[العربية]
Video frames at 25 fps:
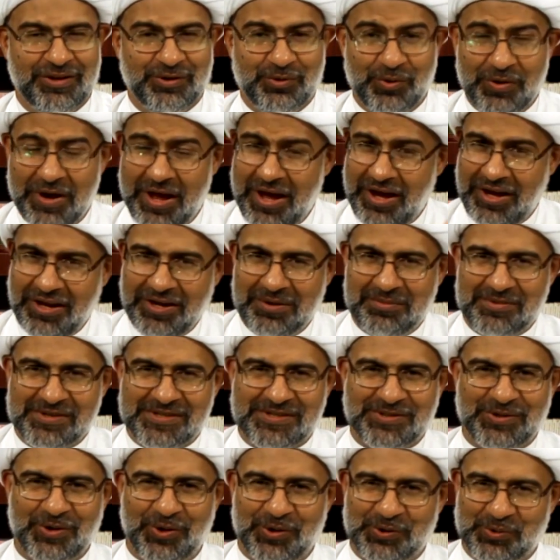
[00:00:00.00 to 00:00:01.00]
تنعم
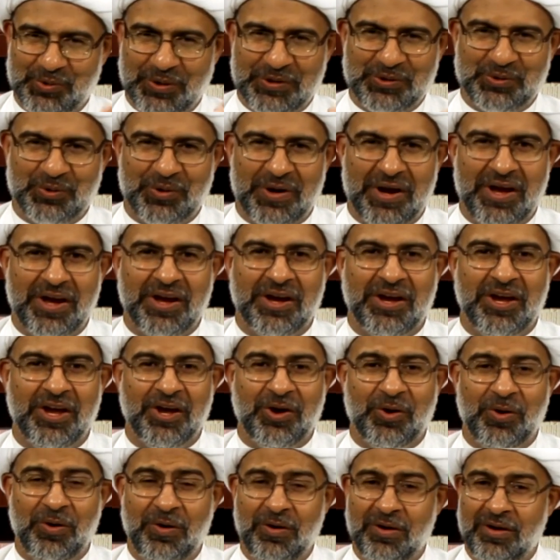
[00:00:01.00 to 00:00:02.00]
الصوت
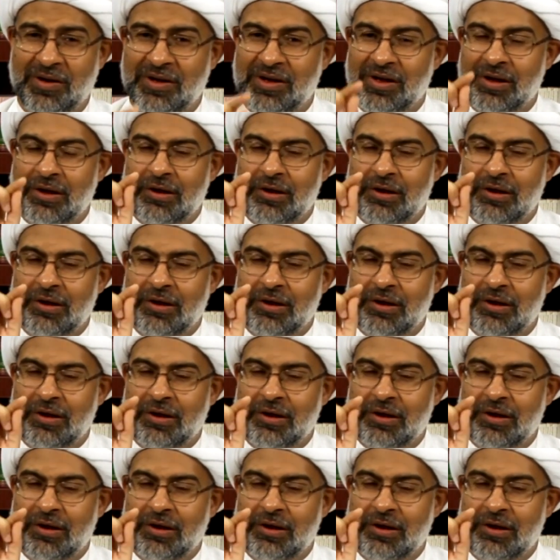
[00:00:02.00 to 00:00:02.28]
وترققه